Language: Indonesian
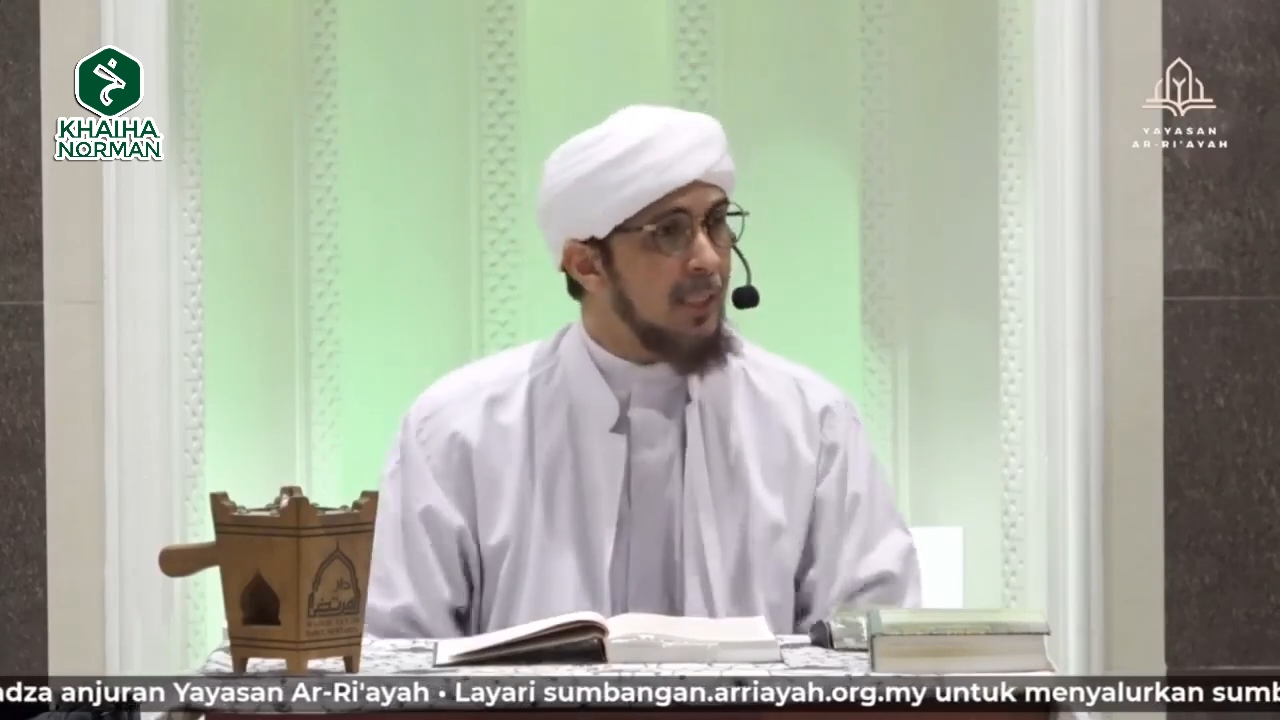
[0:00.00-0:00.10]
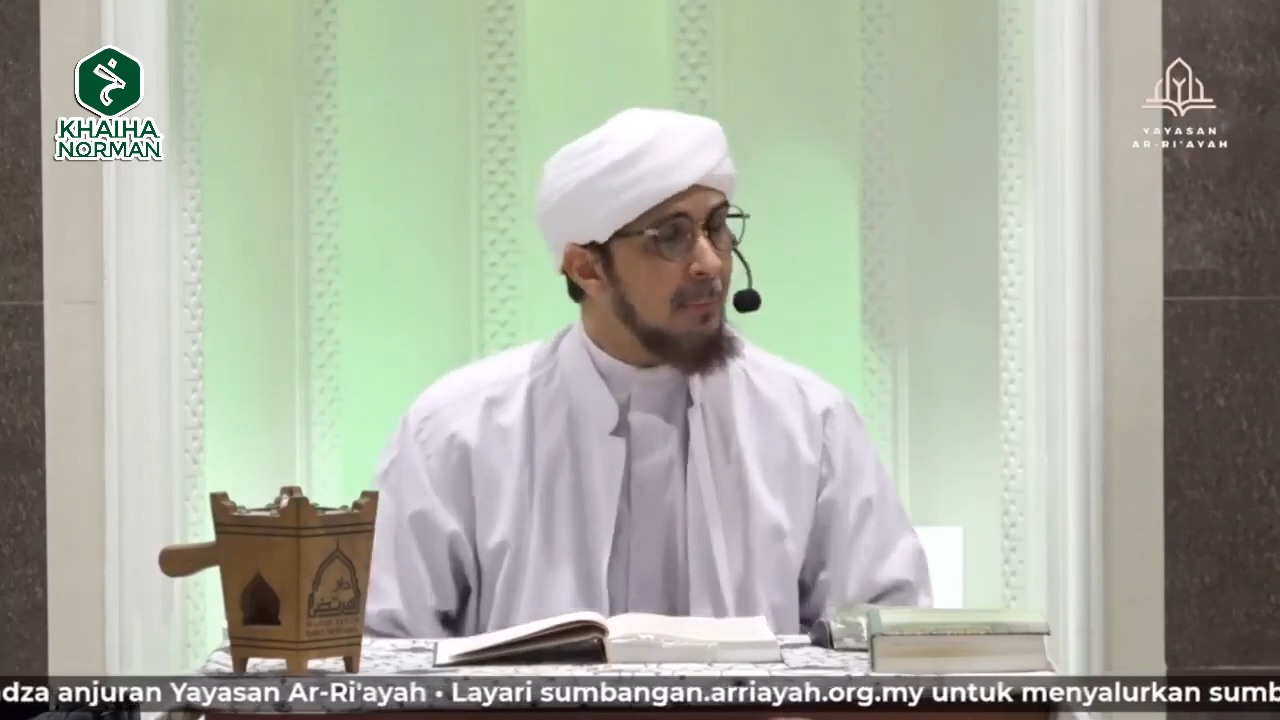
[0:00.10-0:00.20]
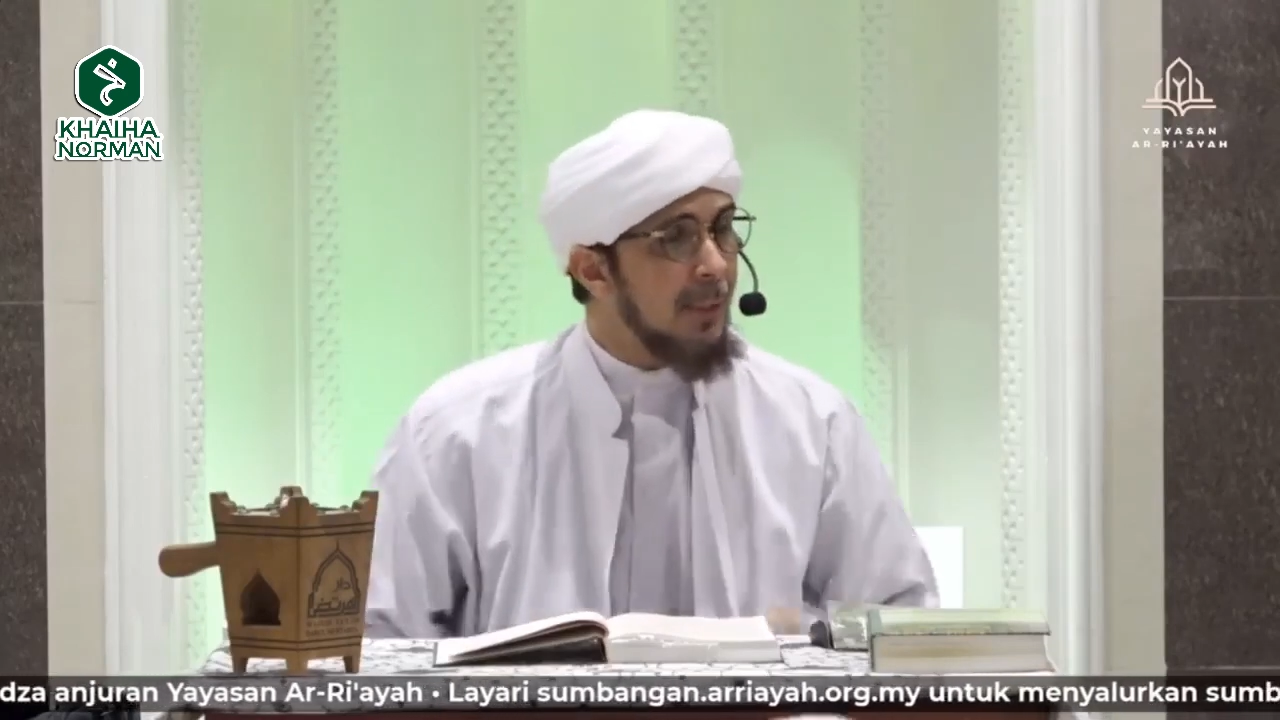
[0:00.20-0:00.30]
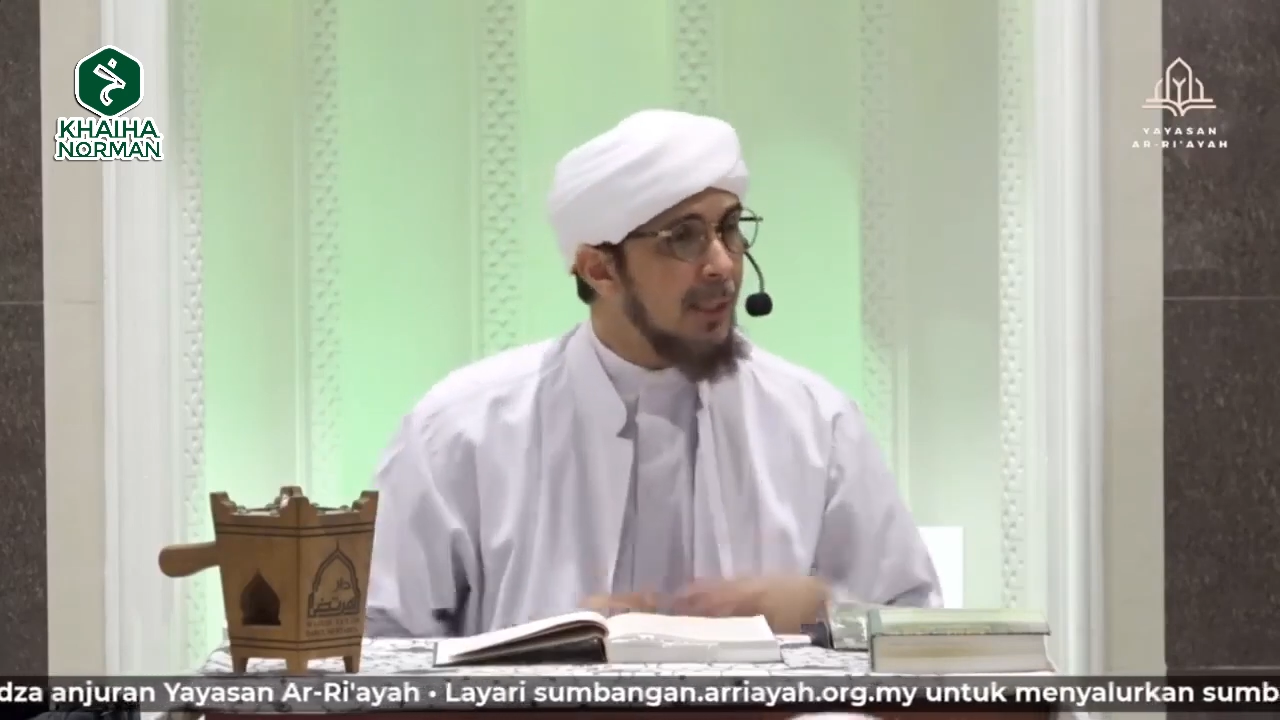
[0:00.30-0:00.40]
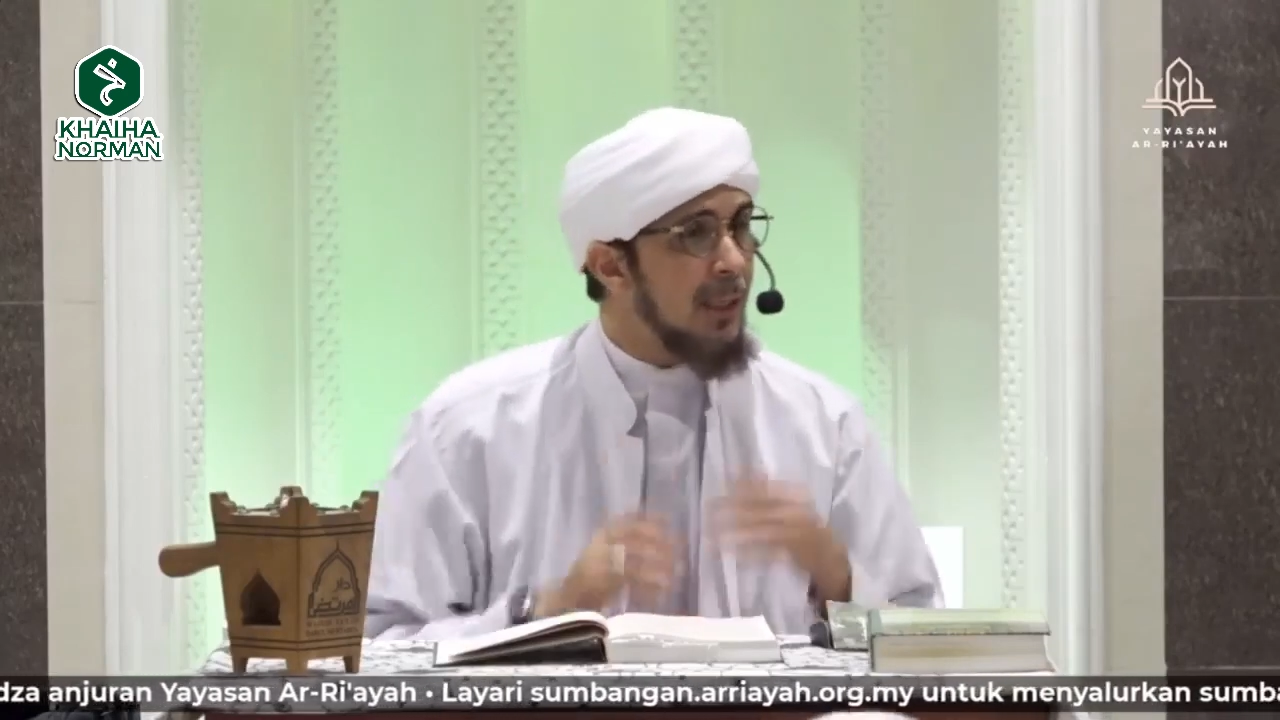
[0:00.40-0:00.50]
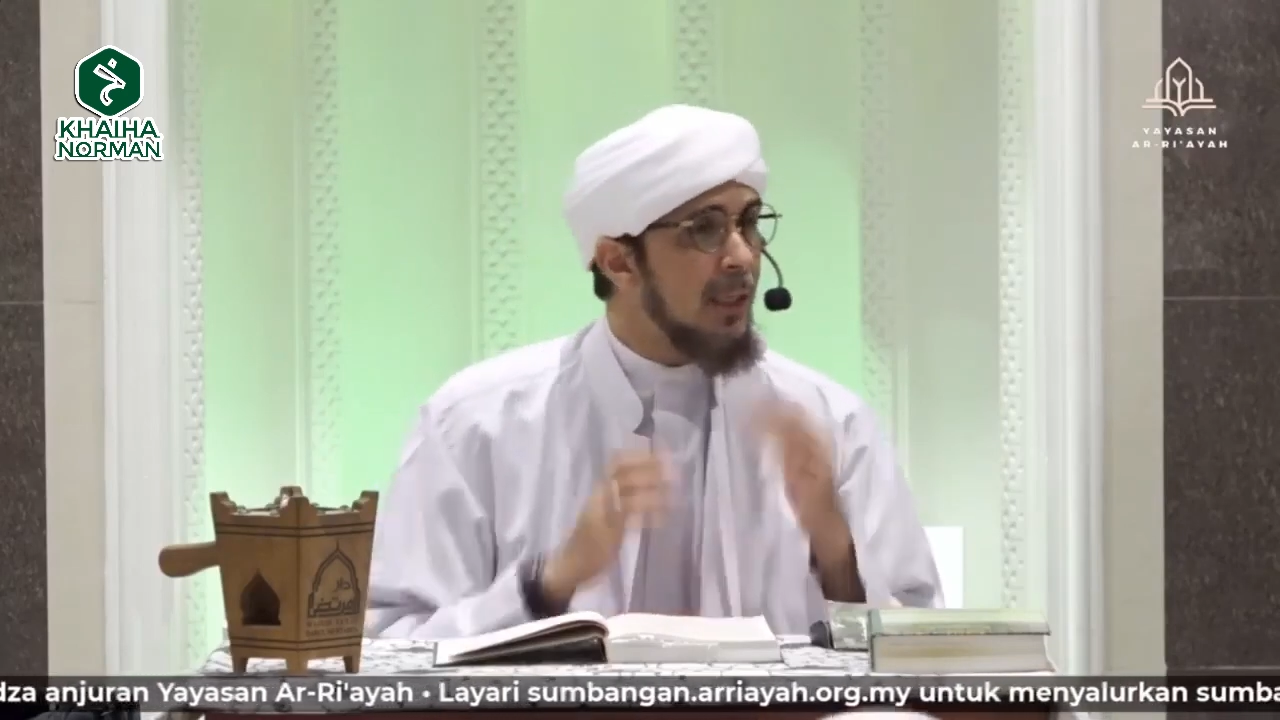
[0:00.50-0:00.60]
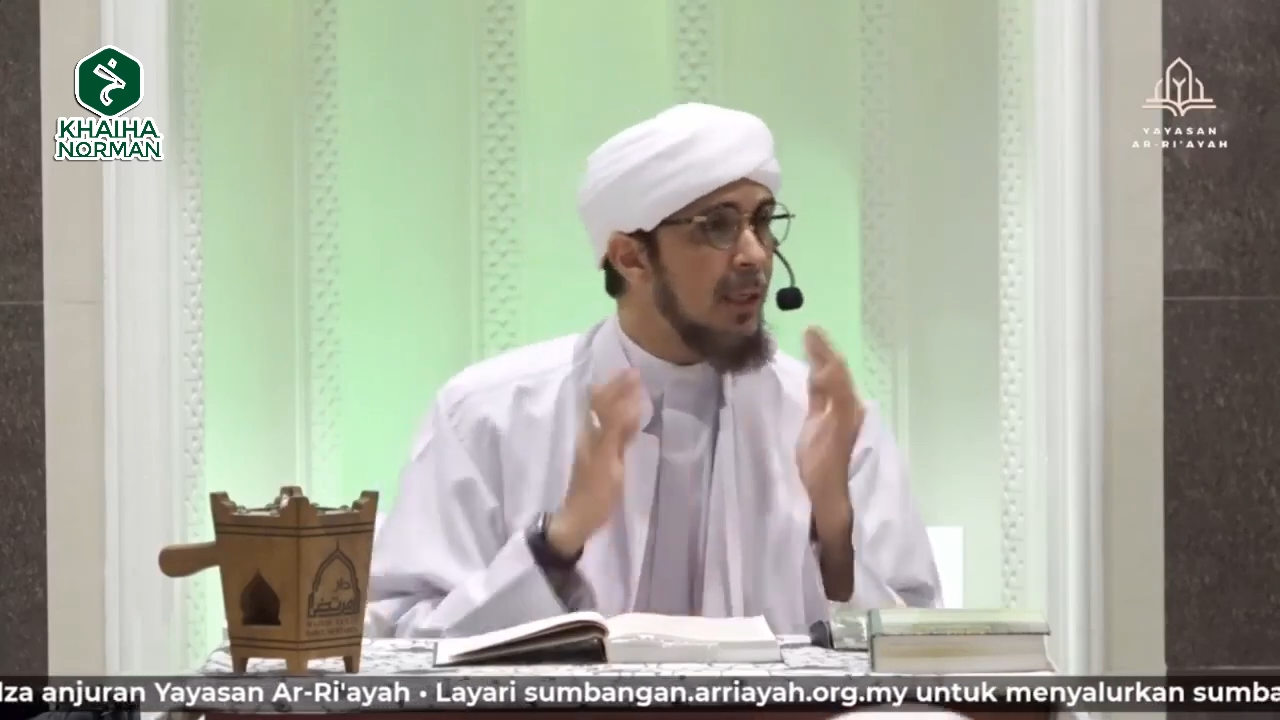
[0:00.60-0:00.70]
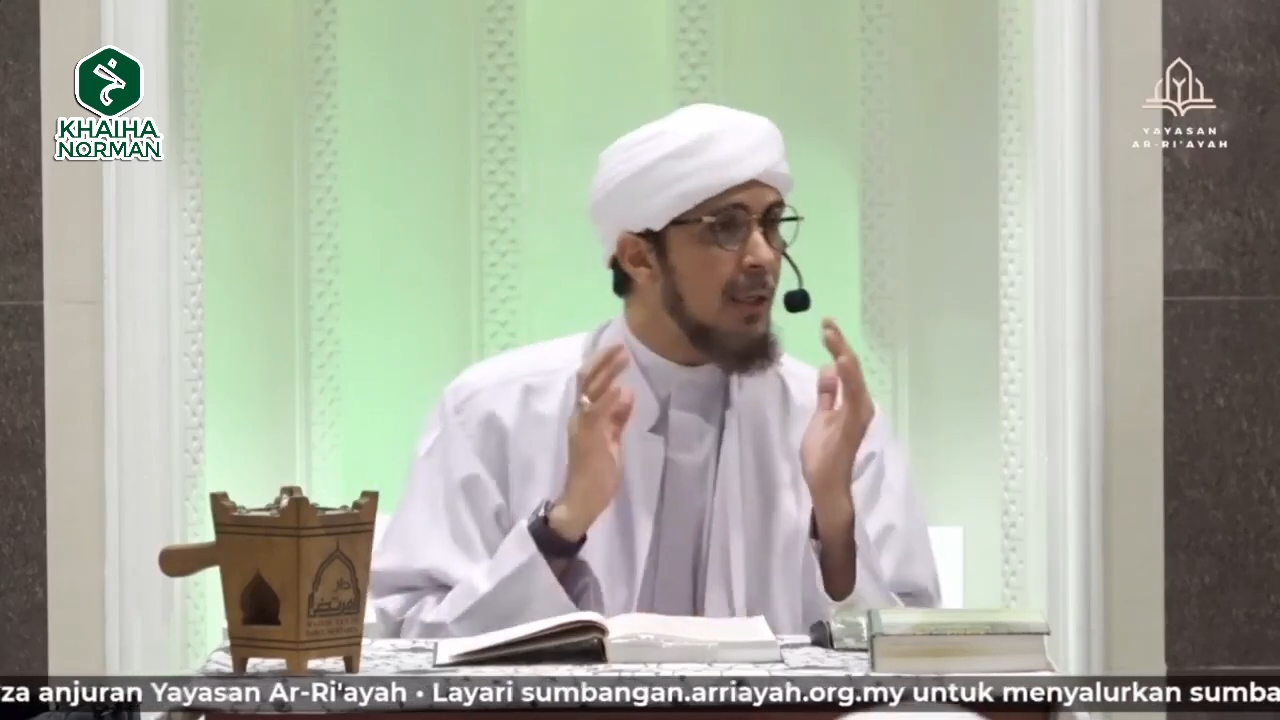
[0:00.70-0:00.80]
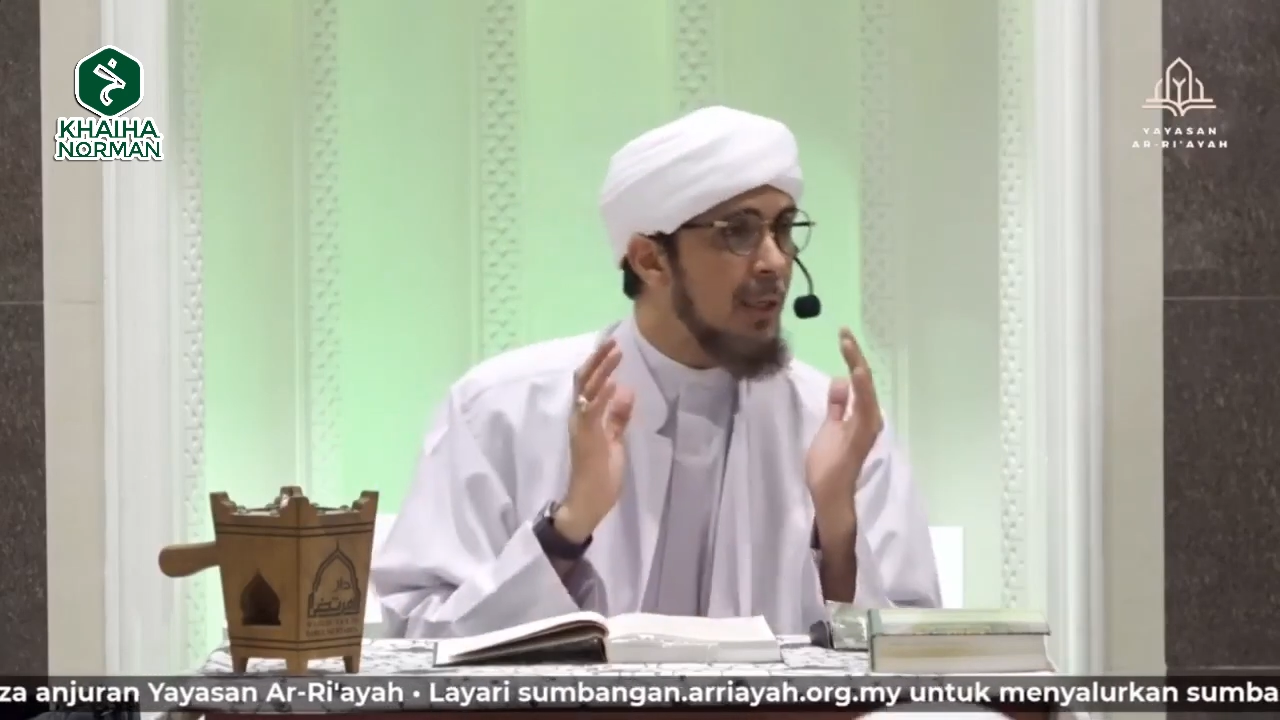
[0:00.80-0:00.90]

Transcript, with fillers: dibagi